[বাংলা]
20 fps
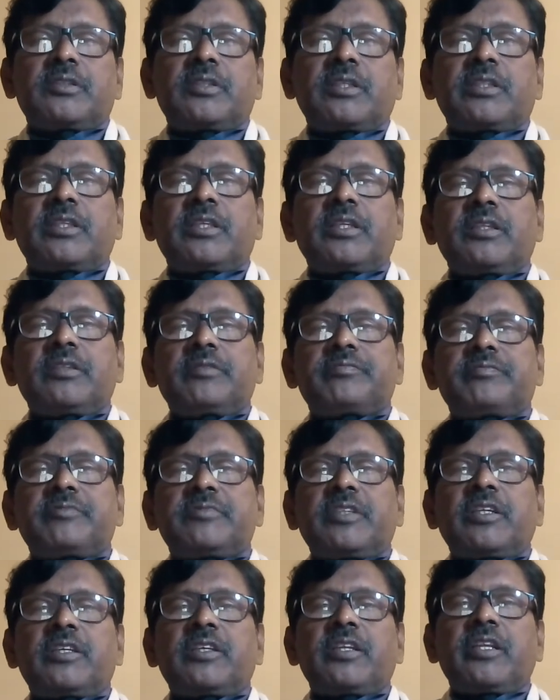তাতে
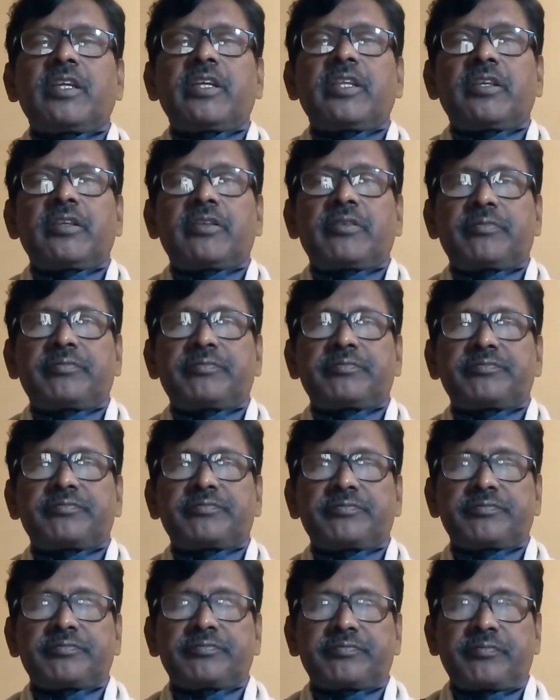চারটে লাইনের
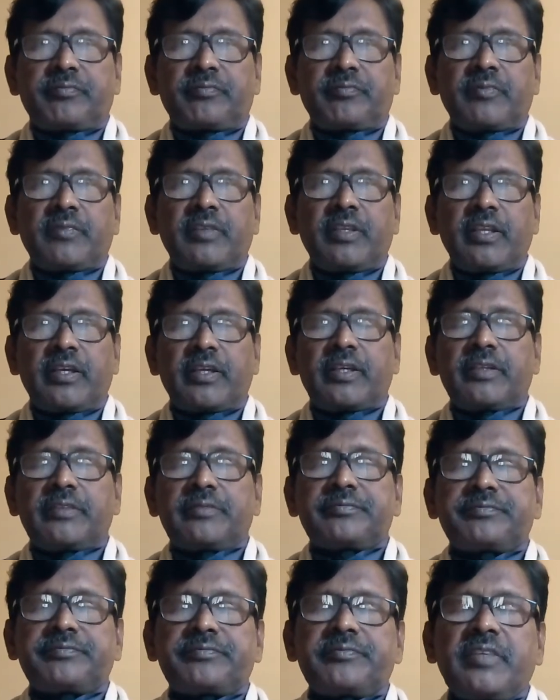লেখা
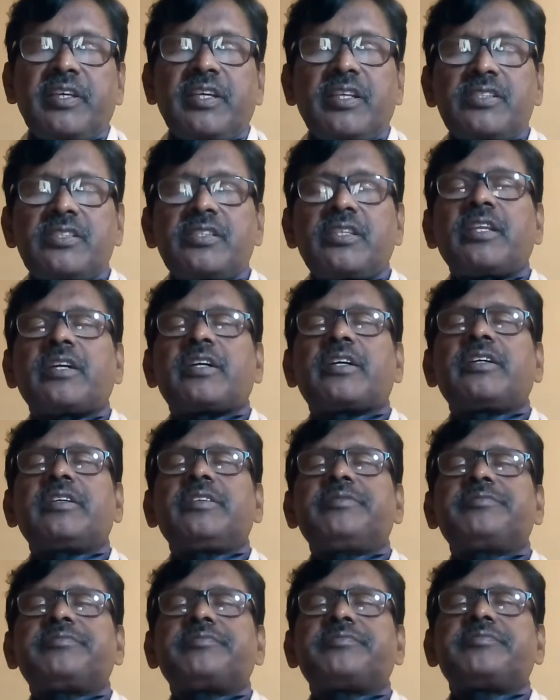ইংরেজিতে লেখা
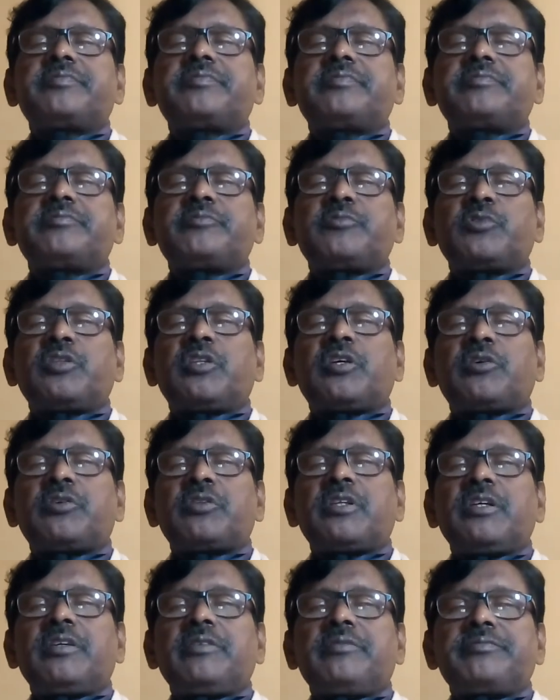মুদ্রা
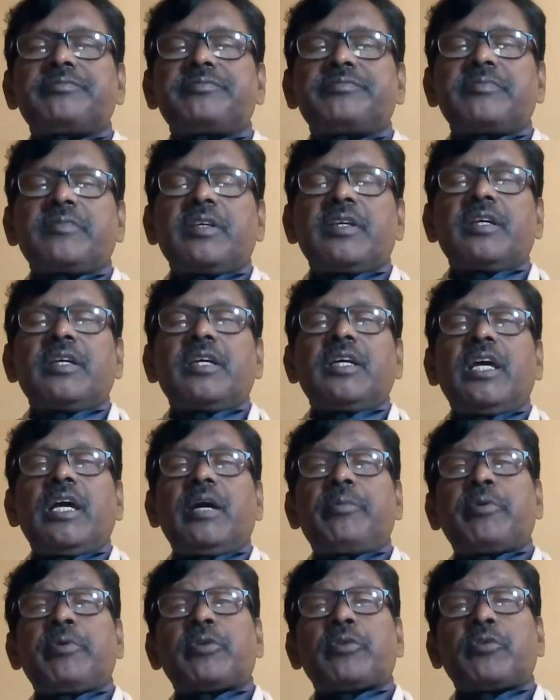কথা
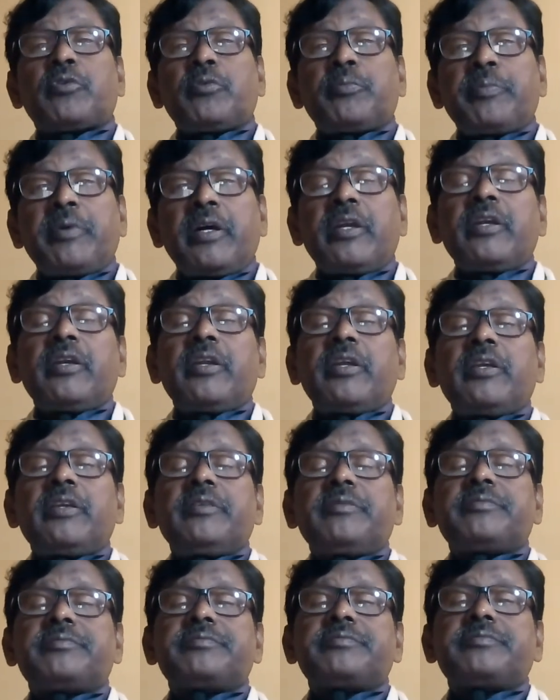এমন কোনো পাহাড় নেই
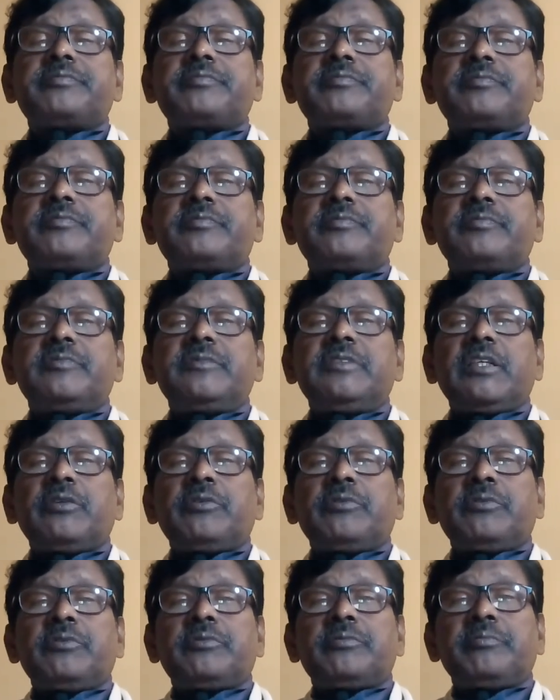যা
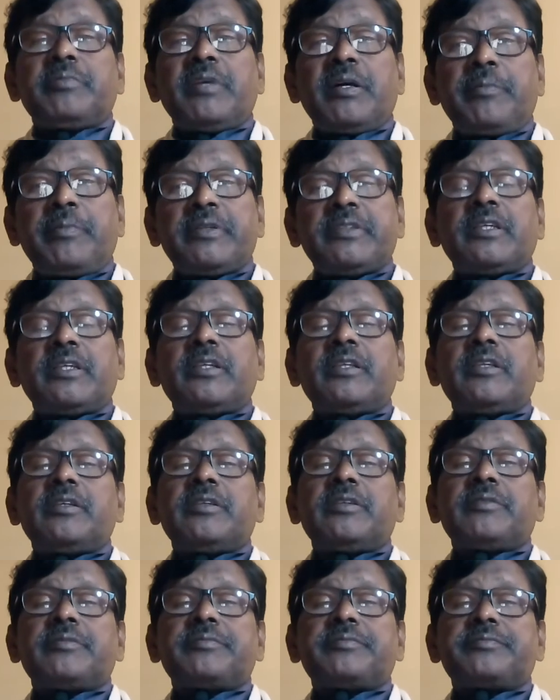মাপা যায় না
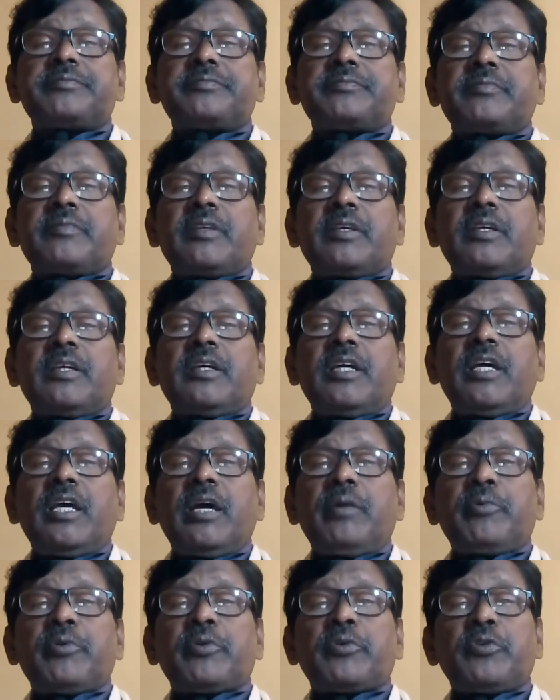
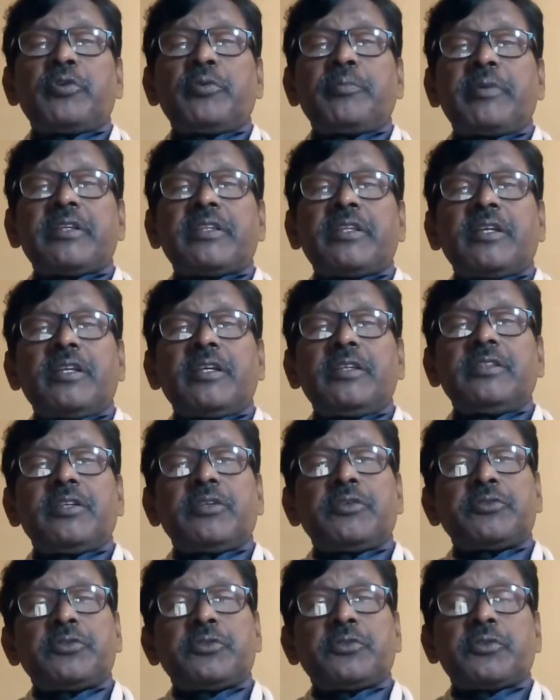এমন কোনো বাধা নেই যা
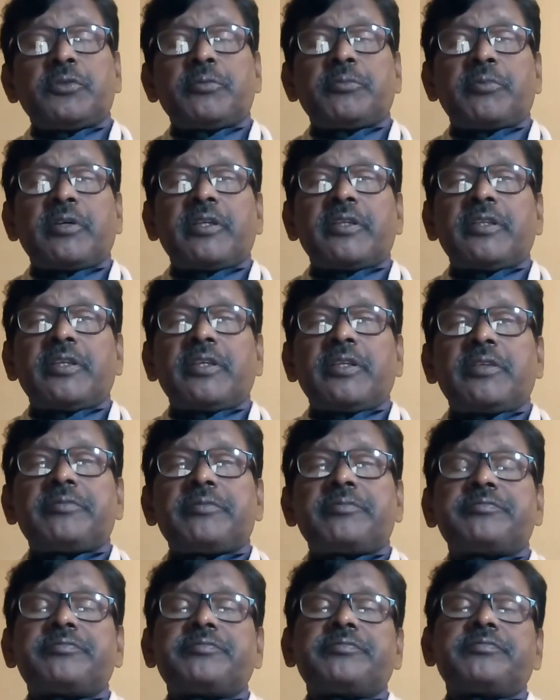অতিক্রম করা যায় না